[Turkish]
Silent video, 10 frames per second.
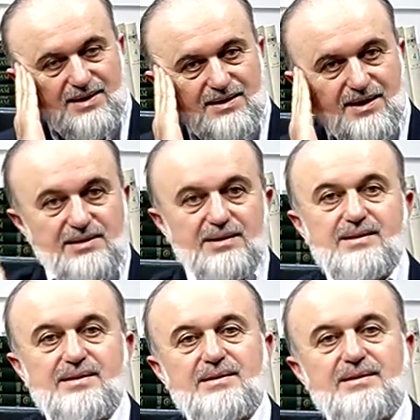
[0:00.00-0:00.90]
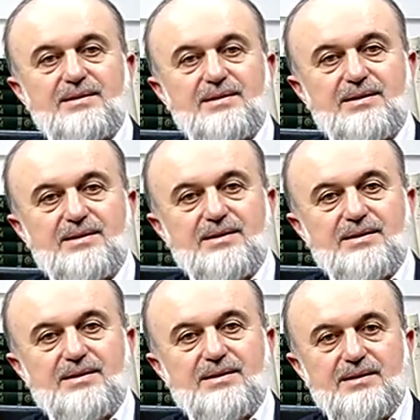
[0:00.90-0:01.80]
Yatır.
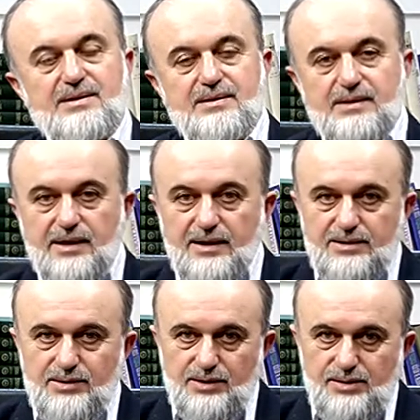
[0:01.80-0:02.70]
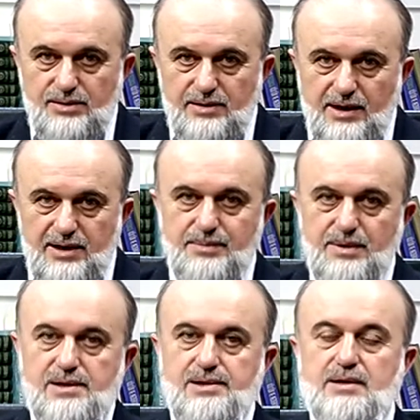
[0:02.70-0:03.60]
Niye yatıyorsun ya Ebu
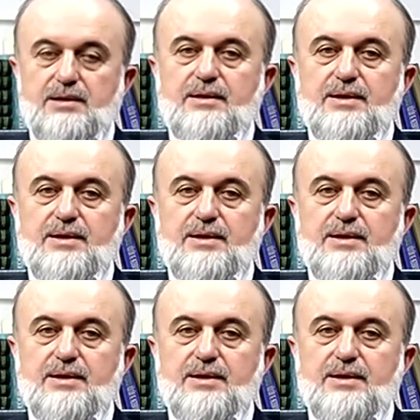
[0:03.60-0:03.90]
Azer?